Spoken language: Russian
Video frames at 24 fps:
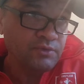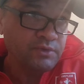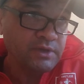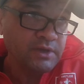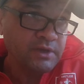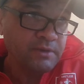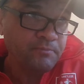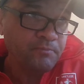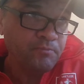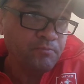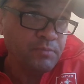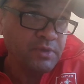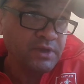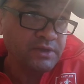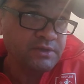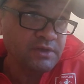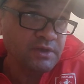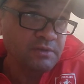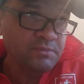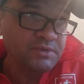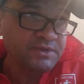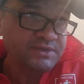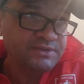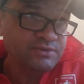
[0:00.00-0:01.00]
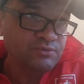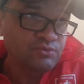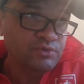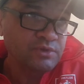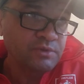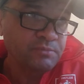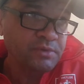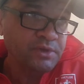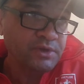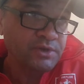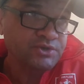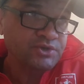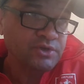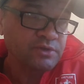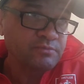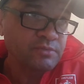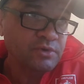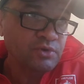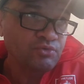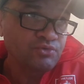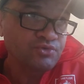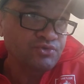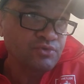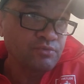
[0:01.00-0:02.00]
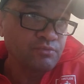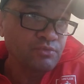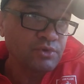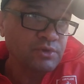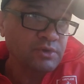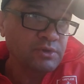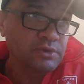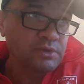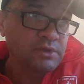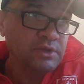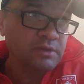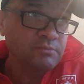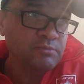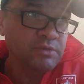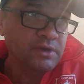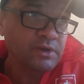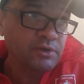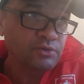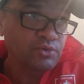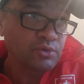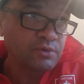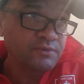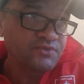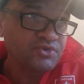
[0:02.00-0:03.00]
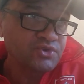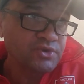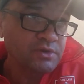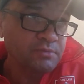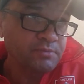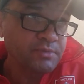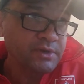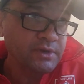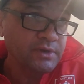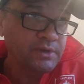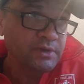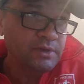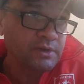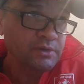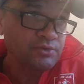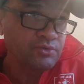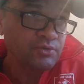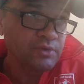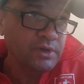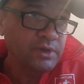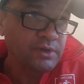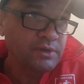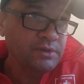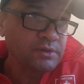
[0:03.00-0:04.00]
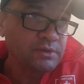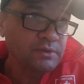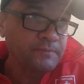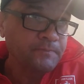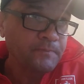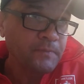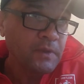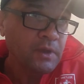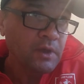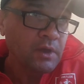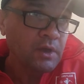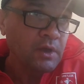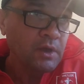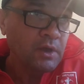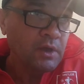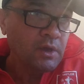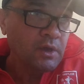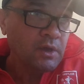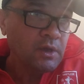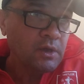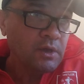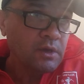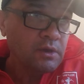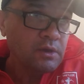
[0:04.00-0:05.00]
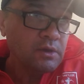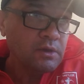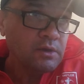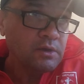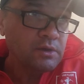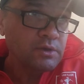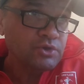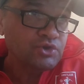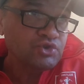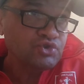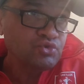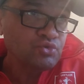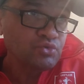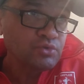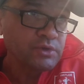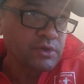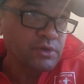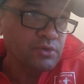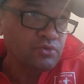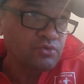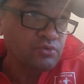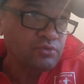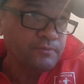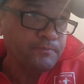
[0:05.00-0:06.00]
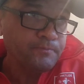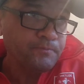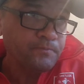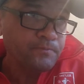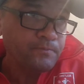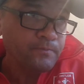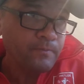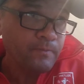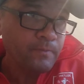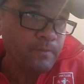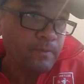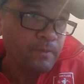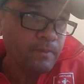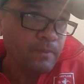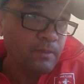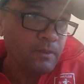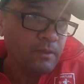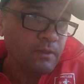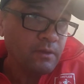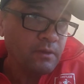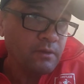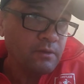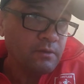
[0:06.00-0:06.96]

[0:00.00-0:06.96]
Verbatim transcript: на пятое место. Он опережает Боруссию Мюнхен-Гладбах, который вчера проиграл 0-1 э, Штутгарту. Э,